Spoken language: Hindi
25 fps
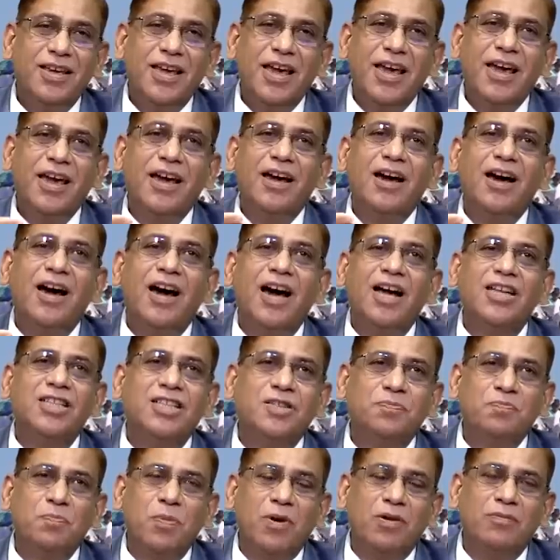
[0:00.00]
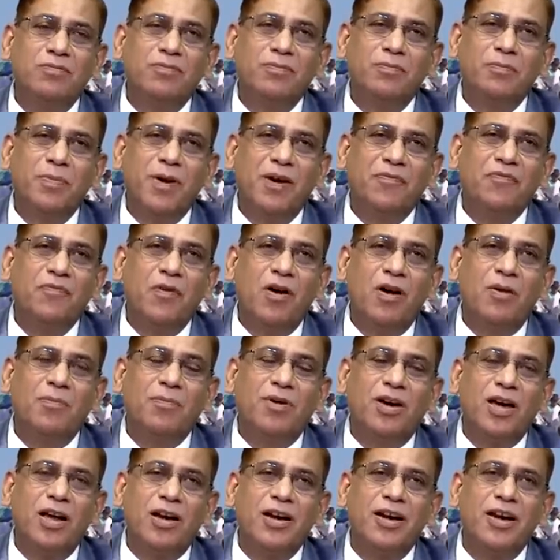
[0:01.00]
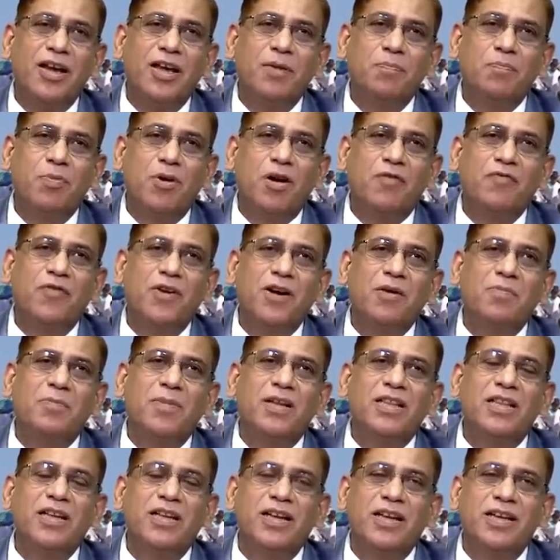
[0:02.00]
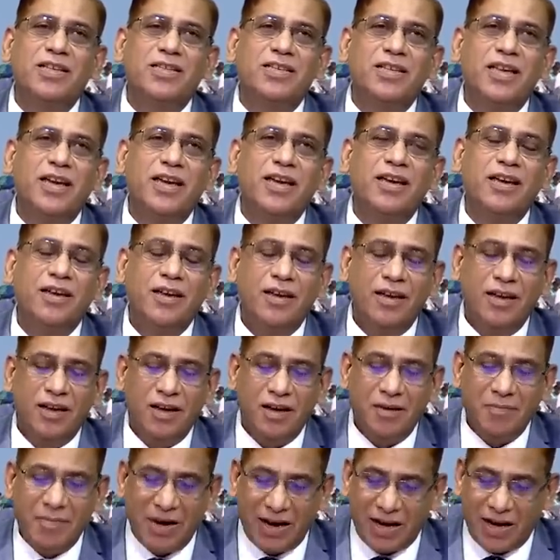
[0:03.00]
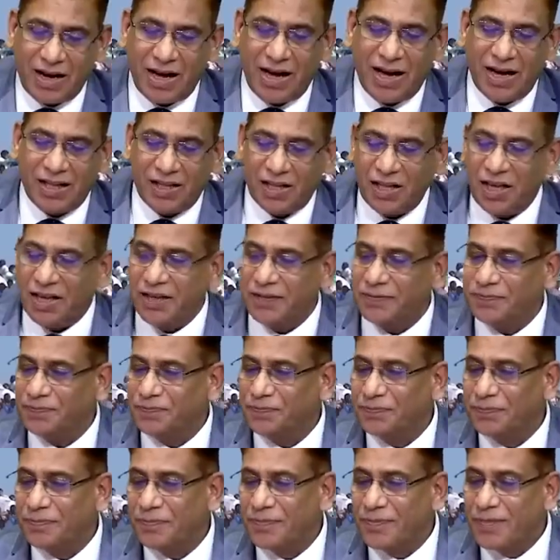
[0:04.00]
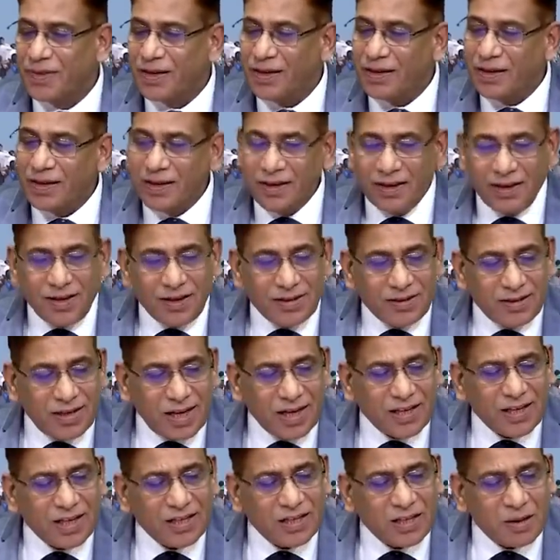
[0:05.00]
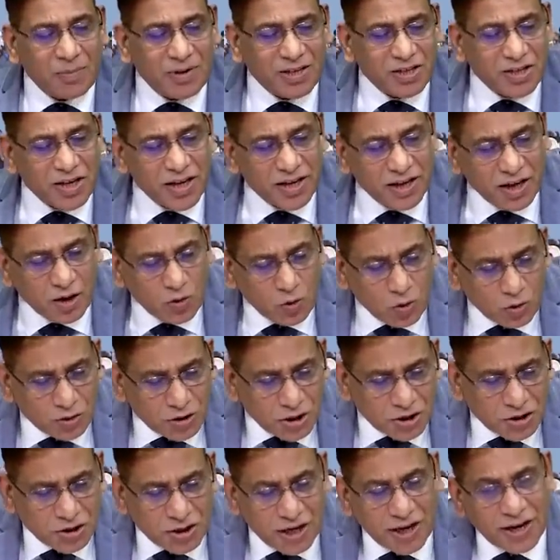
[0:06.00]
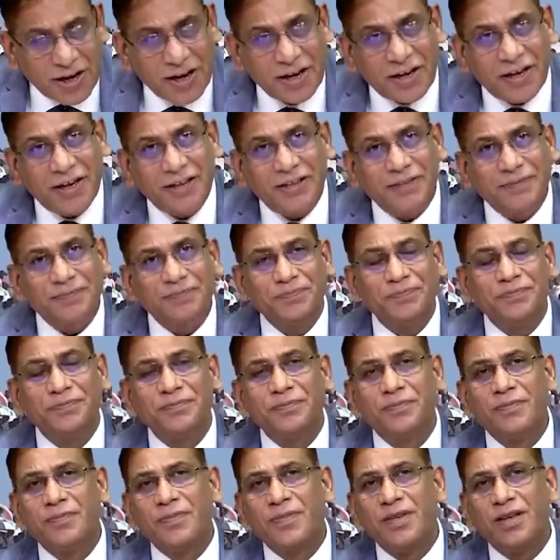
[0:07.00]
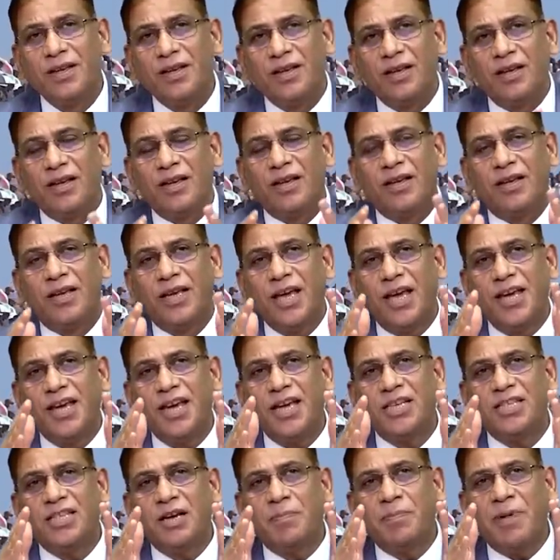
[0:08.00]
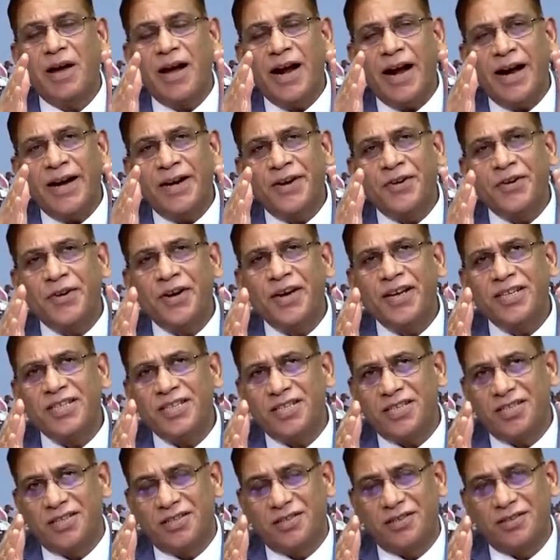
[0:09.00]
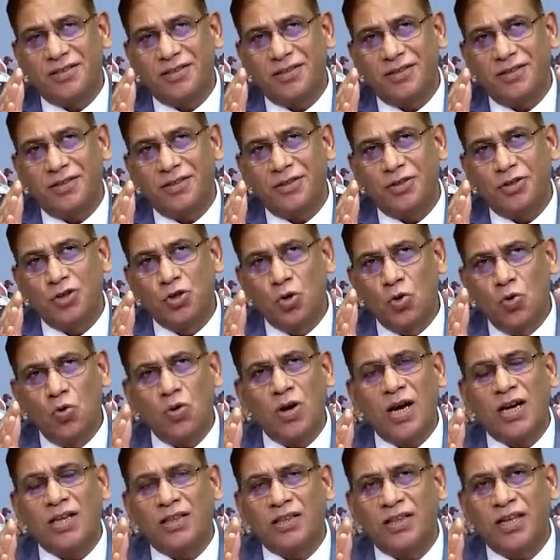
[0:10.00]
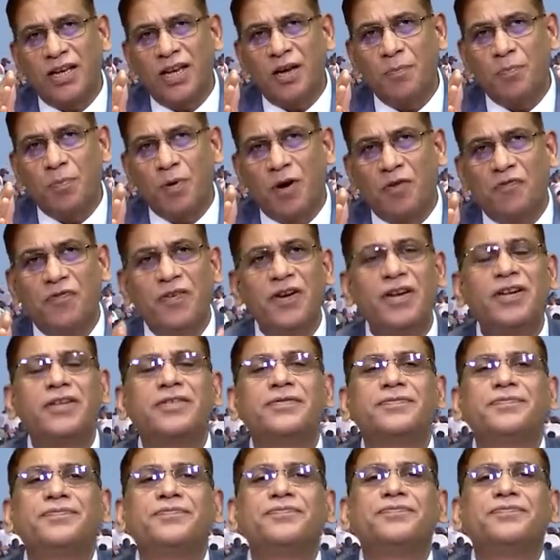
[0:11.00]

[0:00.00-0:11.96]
ये हज परफॉर्म करने प्रॉफिट मदीने से मक्का आते हैं ज़रा सा समझने की कोशिश करेंगे कि ये जब एड्रेस शुरू करते हैं प्रॉफिट